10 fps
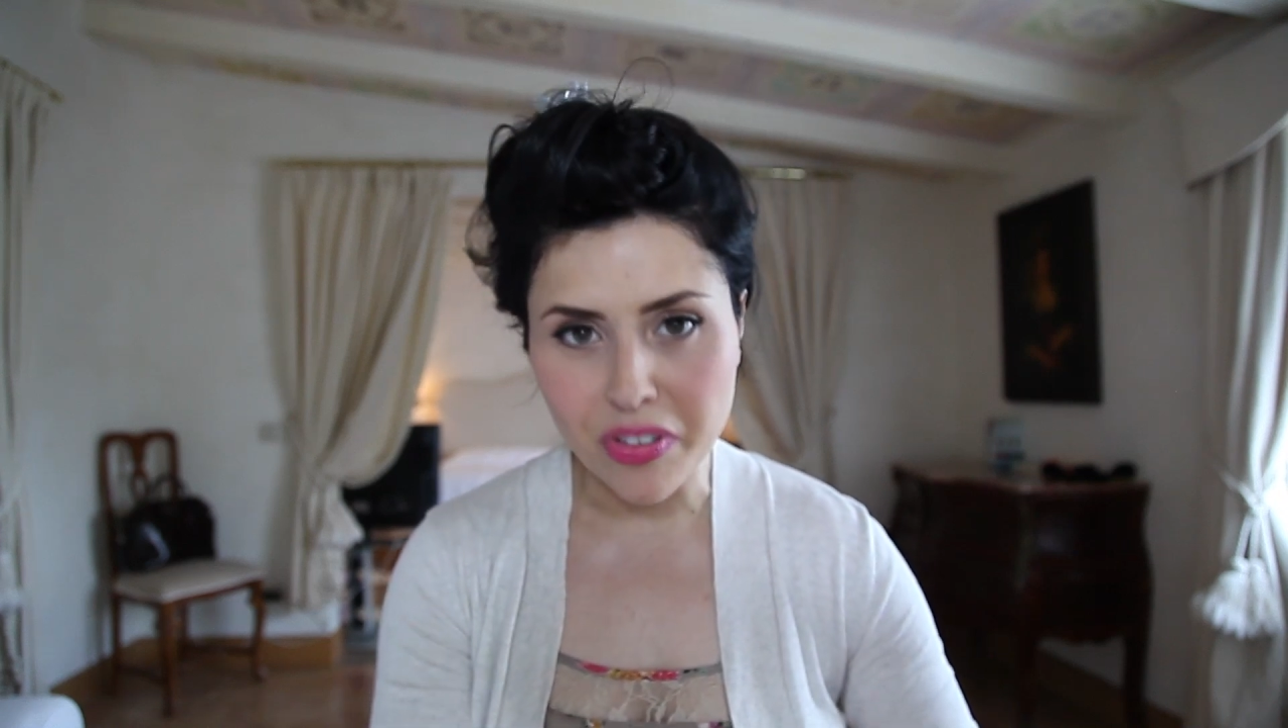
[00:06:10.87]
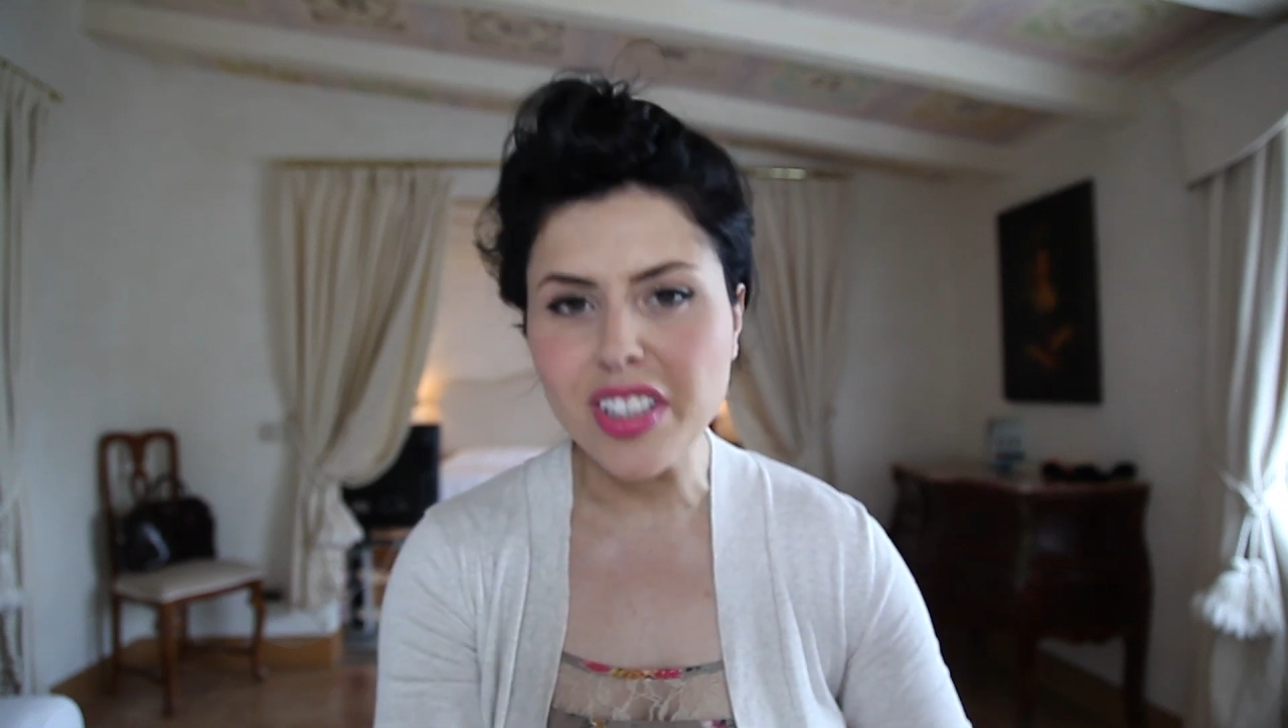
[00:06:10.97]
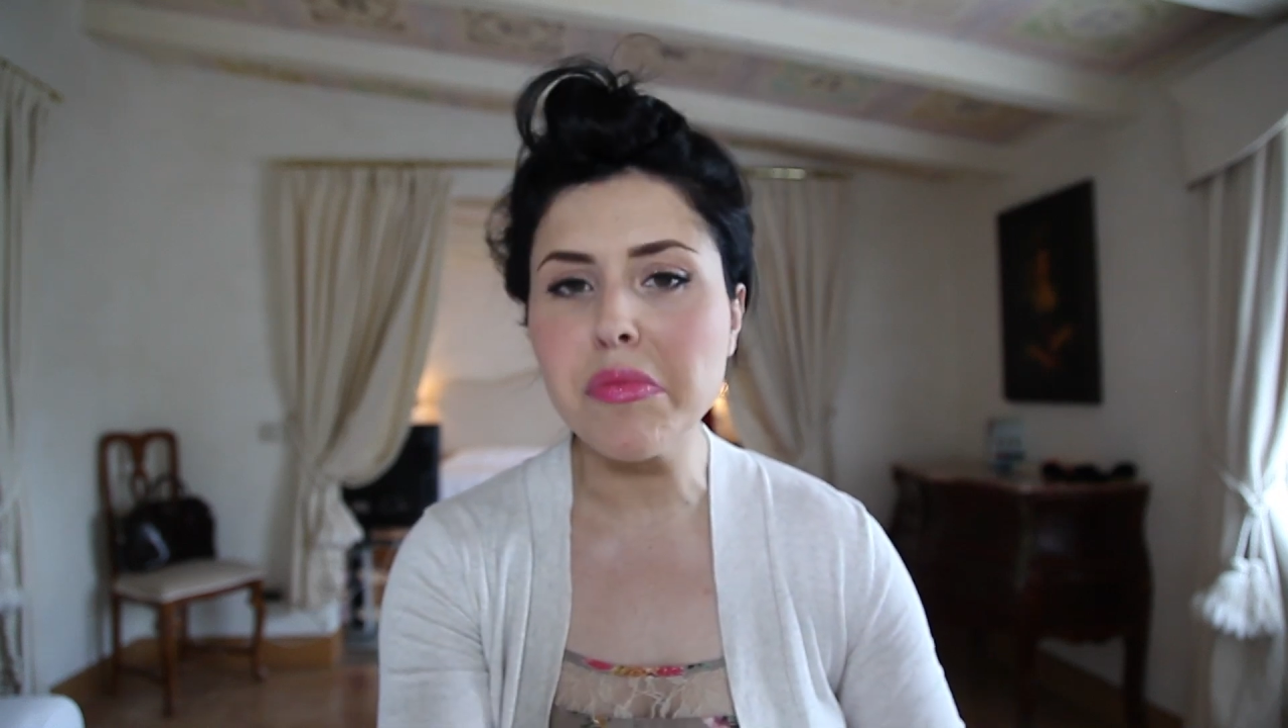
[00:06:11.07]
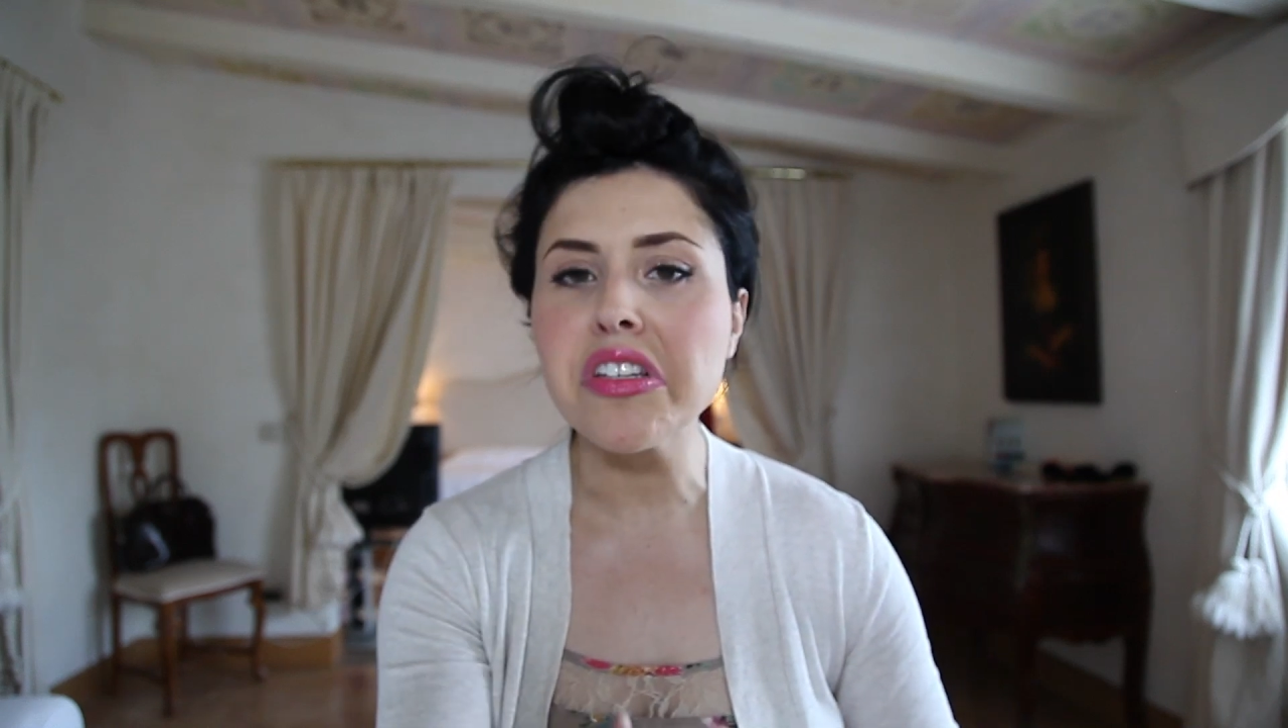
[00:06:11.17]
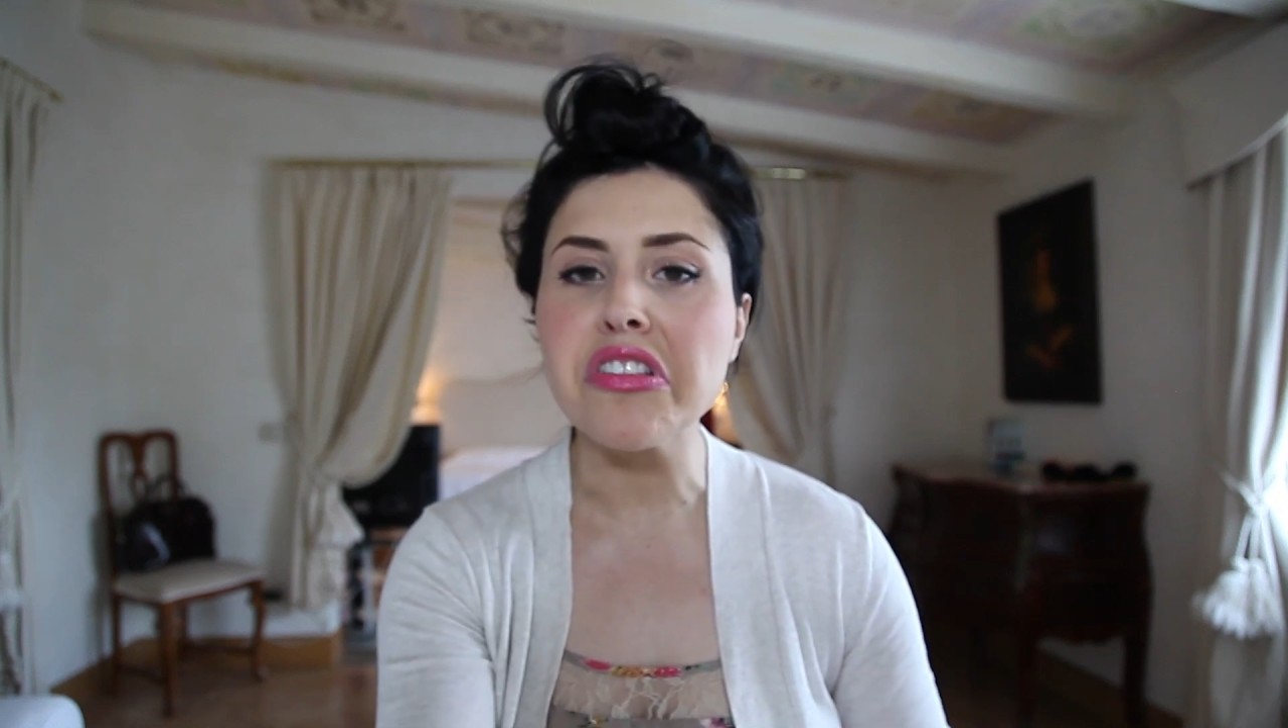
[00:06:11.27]

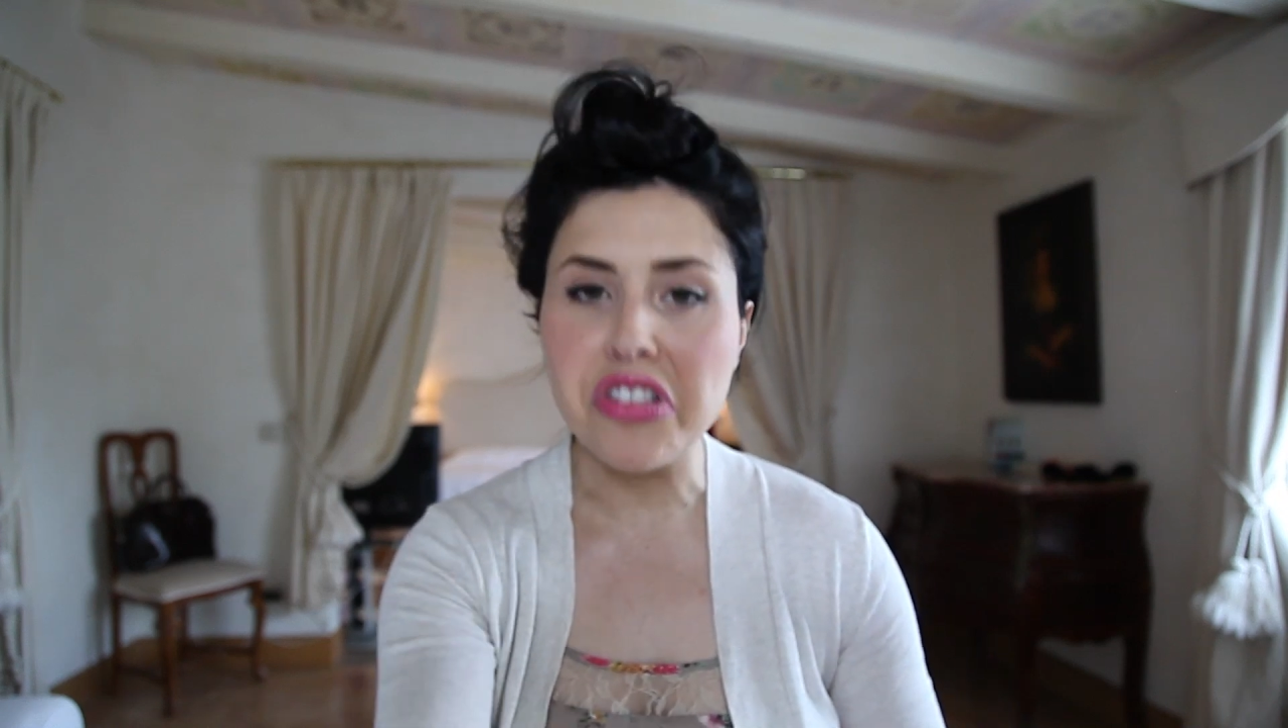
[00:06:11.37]
fatemi gli